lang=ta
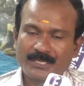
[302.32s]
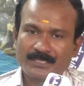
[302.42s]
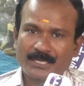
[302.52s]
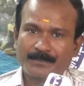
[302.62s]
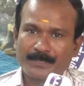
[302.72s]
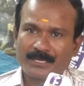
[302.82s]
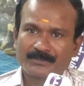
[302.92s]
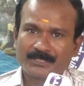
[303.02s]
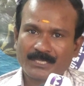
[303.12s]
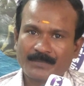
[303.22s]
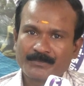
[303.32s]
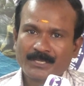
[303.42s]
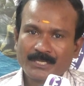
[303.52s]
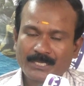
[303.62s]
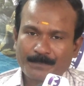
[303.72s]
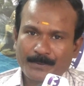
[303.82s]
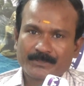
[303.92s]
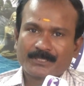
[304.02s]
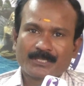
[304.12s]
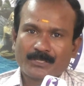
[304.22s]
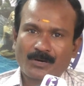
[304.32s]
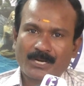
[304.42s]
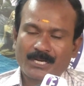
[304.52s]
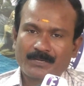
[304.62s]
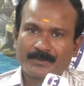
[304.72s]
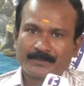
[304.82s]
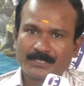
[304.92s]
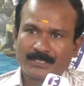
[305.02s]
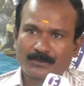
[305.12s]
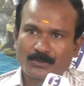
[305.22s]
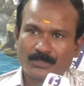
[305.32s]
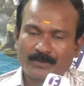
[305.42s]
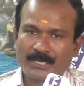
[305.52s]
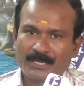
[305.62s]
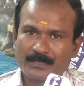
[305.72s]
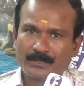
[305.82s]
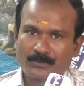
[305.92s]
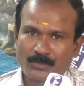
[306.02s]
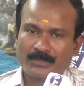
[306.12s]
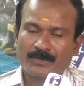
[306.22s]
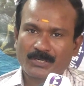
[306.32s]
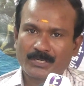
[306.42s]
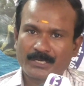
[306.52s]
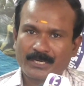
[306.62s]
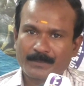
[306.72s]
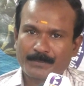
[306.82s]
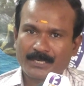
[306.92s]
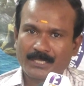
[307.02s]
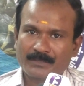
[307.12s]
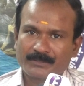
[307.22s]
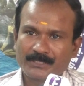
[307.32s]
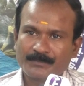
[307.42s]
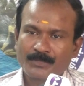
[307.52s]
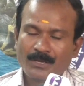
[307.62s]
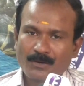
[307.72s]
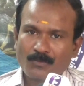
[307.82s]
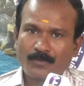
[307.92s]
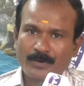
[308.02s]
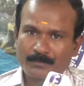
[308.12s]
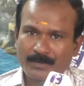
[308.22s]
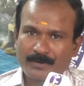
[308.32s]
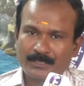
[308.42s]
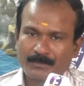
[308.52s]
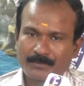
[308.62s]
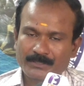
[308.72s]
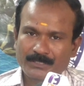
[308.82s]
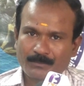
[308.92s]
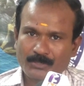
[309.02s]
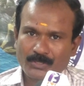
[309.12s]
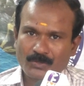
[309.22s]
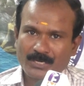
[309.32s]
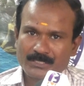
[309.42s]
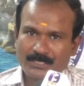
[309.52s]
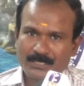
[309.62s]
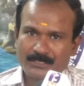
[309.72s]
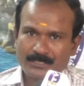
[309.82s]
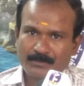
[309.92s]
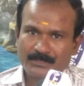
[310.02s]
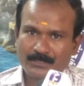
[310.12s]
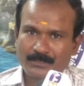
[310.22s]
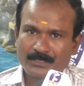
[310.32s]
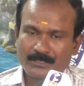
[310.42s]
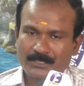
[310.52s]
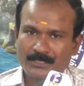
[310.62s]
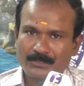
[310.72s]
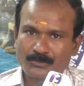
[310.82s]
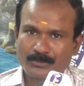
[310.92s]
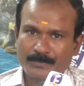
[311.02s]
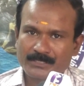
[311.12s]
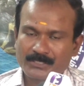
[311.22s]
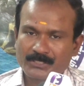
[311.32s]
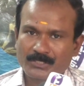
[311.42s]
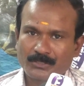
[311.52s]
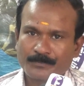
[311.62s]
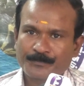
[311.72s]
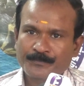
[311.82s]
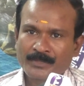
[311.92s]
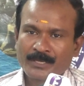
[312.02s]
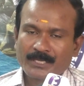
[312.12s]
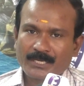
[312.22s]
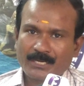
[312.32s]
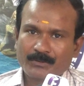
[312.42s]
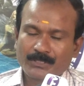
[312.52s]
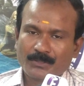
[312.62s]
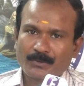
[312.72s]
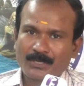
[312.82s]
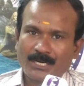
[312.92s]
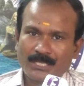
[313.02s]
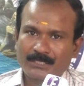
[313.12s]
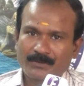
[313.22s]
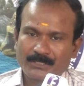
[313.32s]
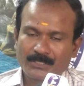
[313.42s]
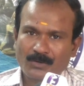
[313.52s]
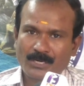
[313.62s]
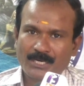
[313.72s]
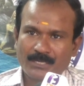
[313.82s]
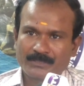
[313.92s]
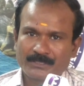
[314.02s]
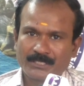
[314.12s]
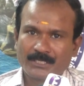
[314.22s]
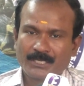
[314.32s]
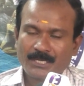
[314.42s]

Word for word: அந்த அடிப்படையில் வந்து தான் இப்போ வந்து யோகா கல்வி வந்து கொண்டு வராங்க கொண்டு வரணும் என்ற அடிப்படையில் தான் வந்து ஒவ்வொரு மாவட்டமாக வந்து நம்மளுடைய யோகா சங்க சார்பாக சென்று சென்று சுற்றுப்பணி செஞ்சுருக்கோம் ஏன்னா வந்து ஒரு காலத்தில் வந்து யோகா கலை வந்து